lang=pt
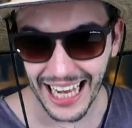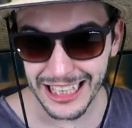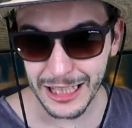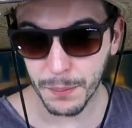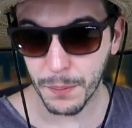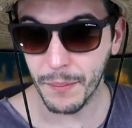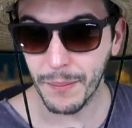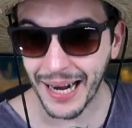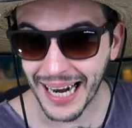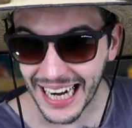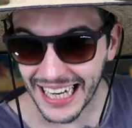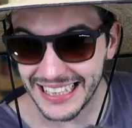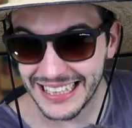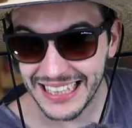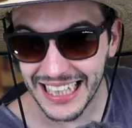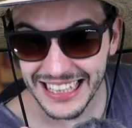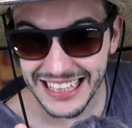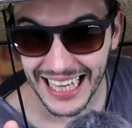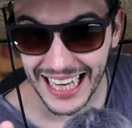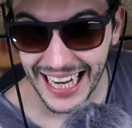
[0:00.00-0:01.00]
É tipo uma
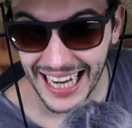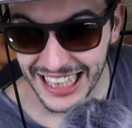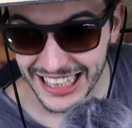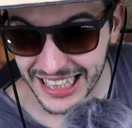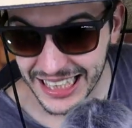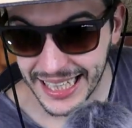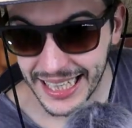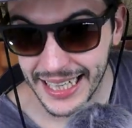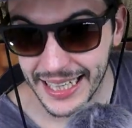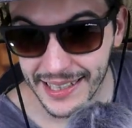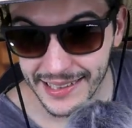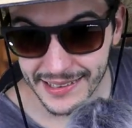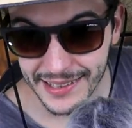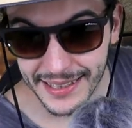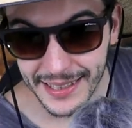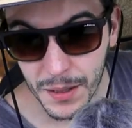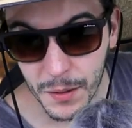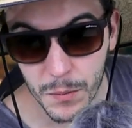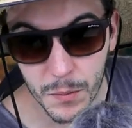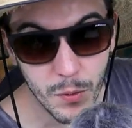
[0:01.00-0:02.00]
caixinha de areia de criança,
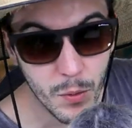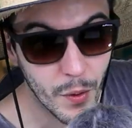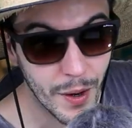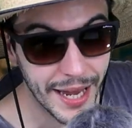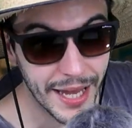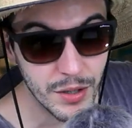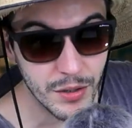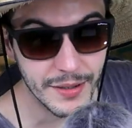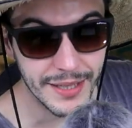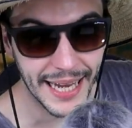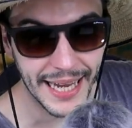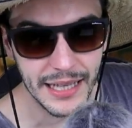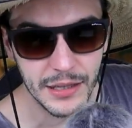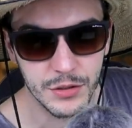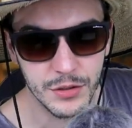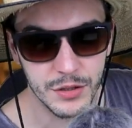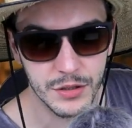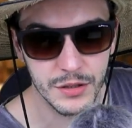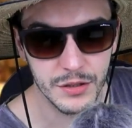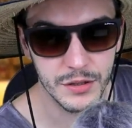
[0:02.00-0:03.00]
tem um bueiro
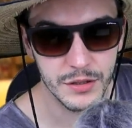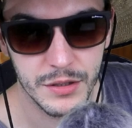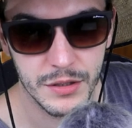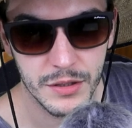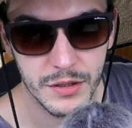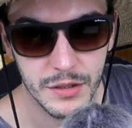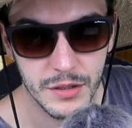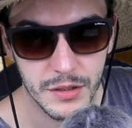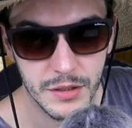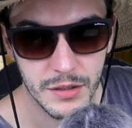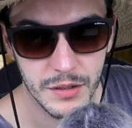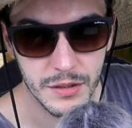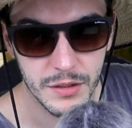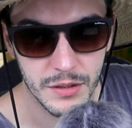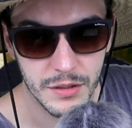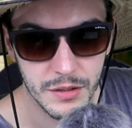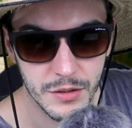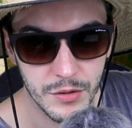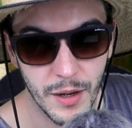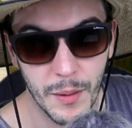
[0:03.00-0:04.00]
dentro.
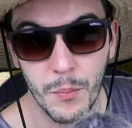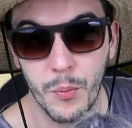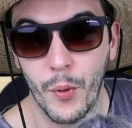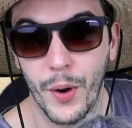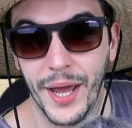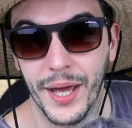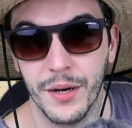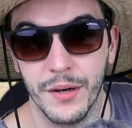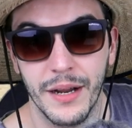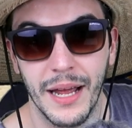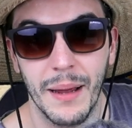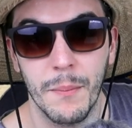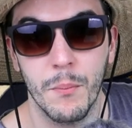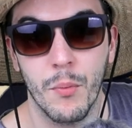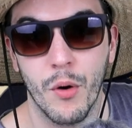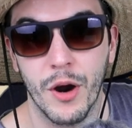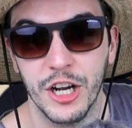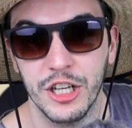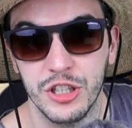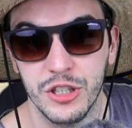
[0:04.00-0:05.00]
Não é bueiro, né? É
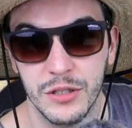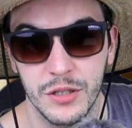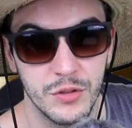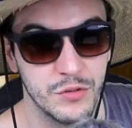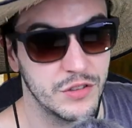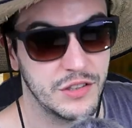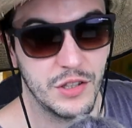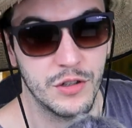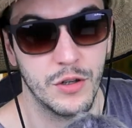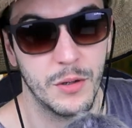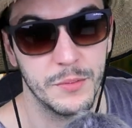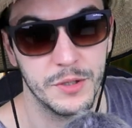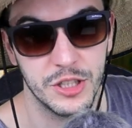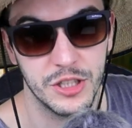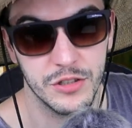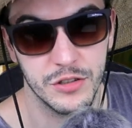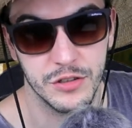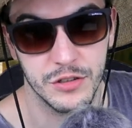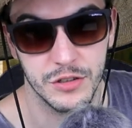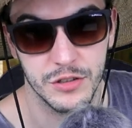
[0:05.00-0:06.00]
boca de. Eu não sei o nome
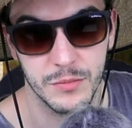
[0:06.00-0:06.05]
disso.